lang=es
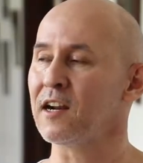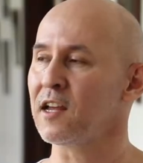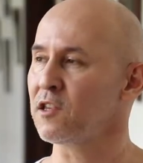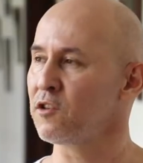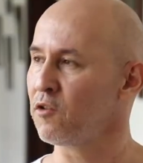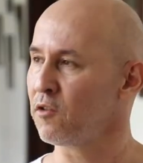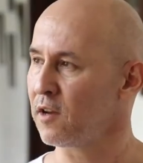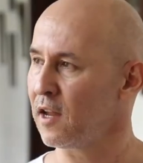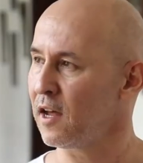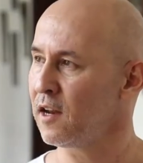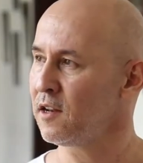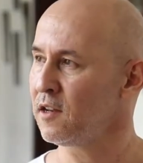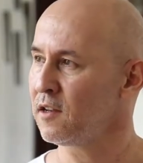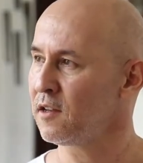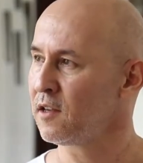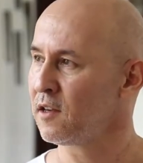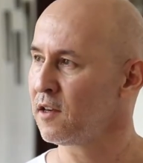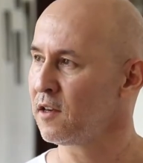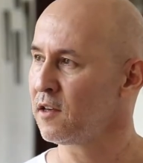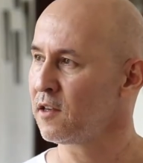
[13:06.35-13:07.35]
racional,
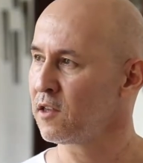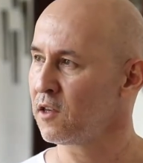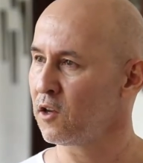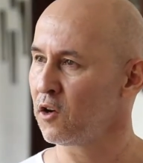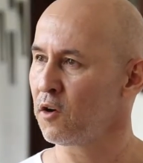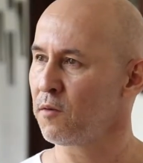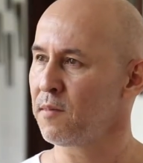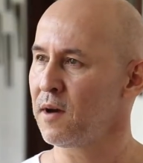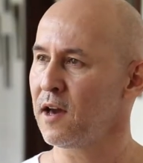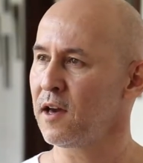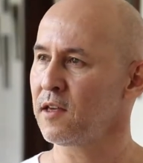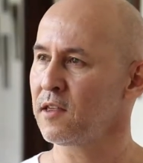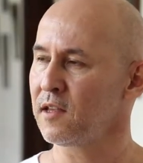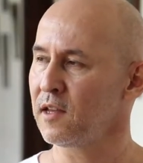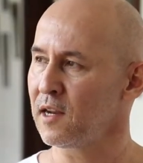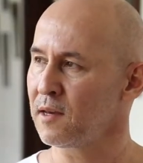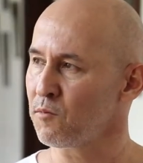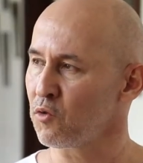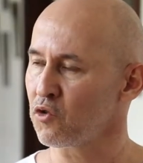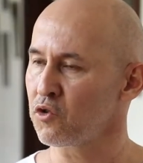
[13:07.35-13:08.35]
sino más
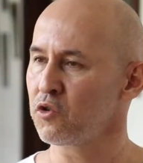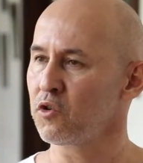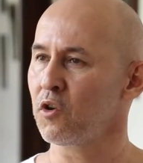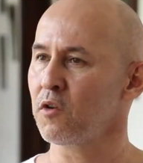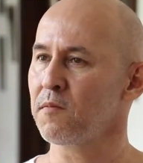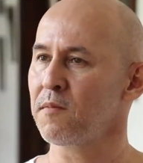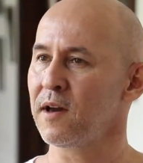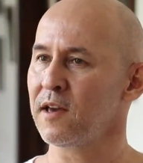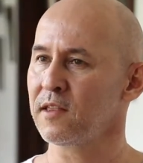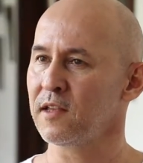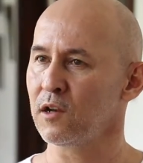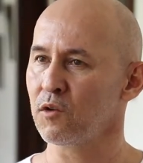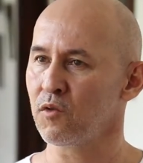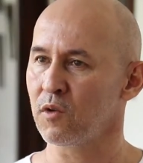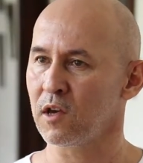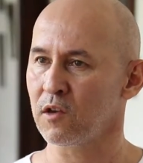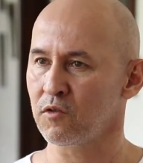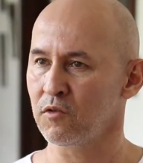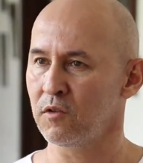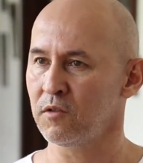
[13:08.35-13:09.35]
de la emoción, más del
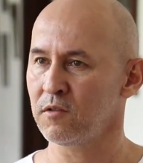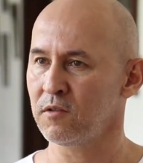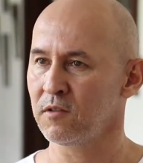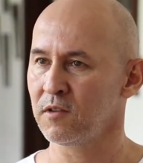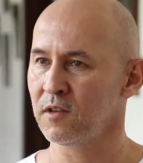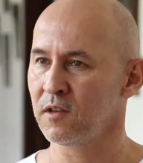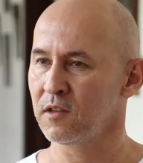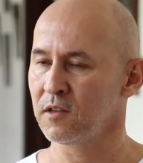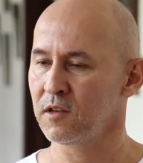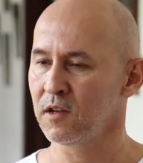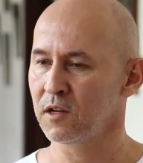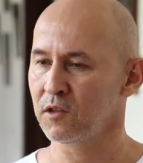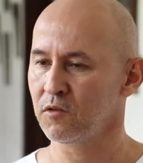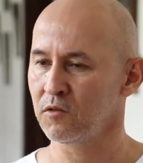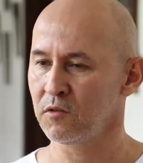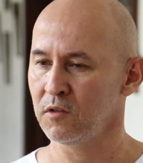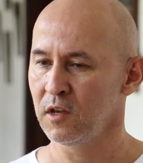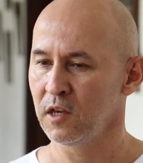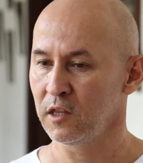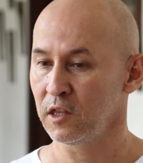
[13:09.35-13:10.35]
corazón,
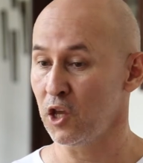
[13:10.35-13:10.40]
¿cierto?